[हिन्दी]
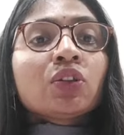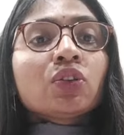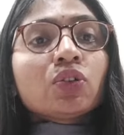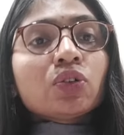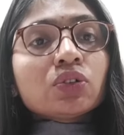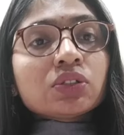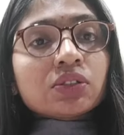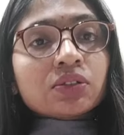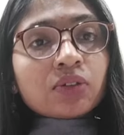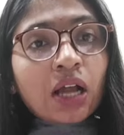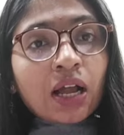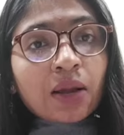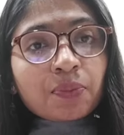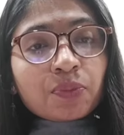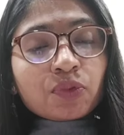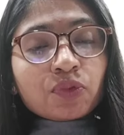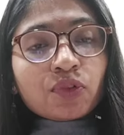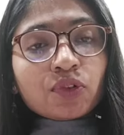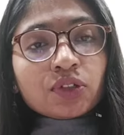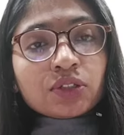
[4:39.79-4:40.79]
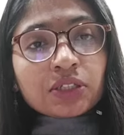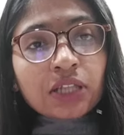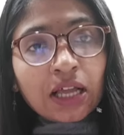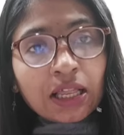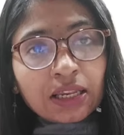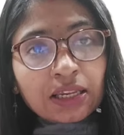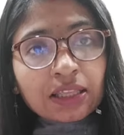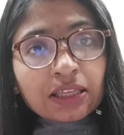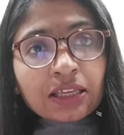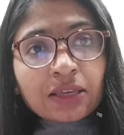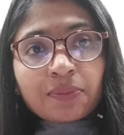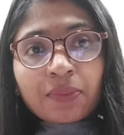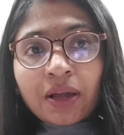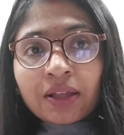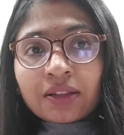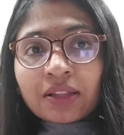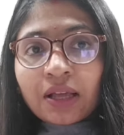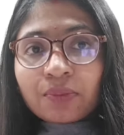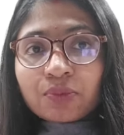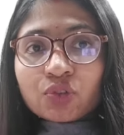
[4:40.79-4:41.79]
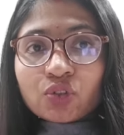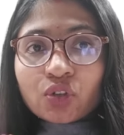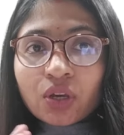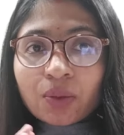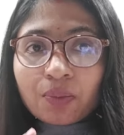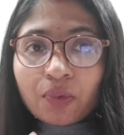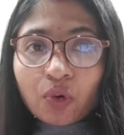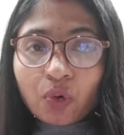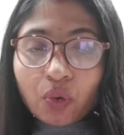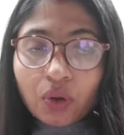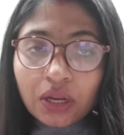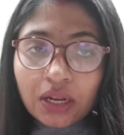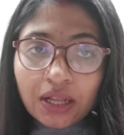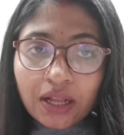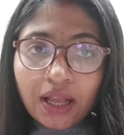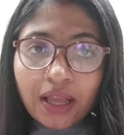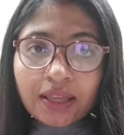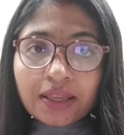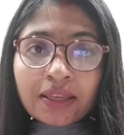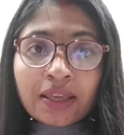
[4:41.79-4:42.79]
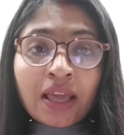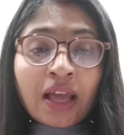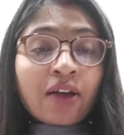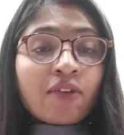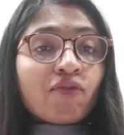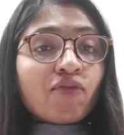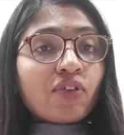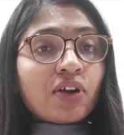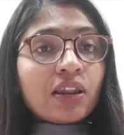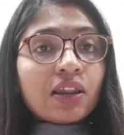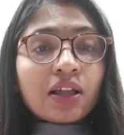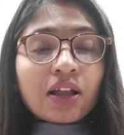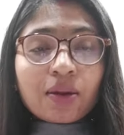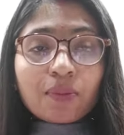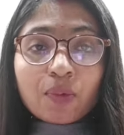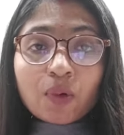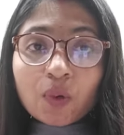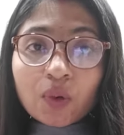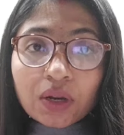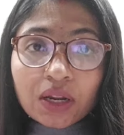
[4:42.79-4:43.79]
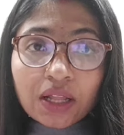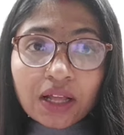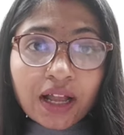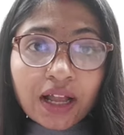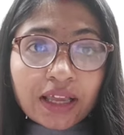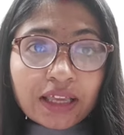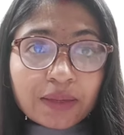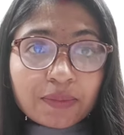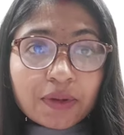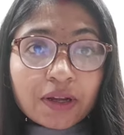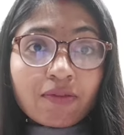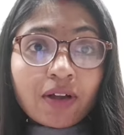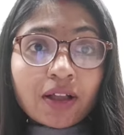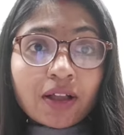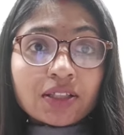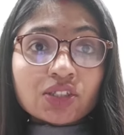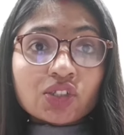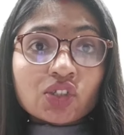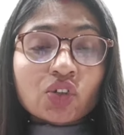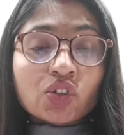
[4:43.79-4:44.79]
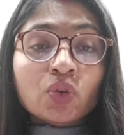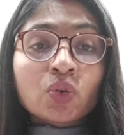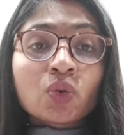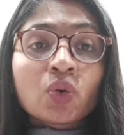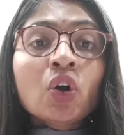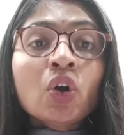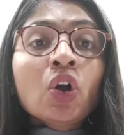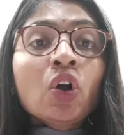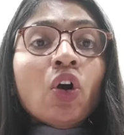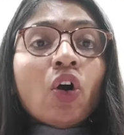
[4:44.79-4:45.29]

तो आप वो डालने के बाद आप जो है भोग लगाइए आप फल का भोग लगाइए भगवान जी को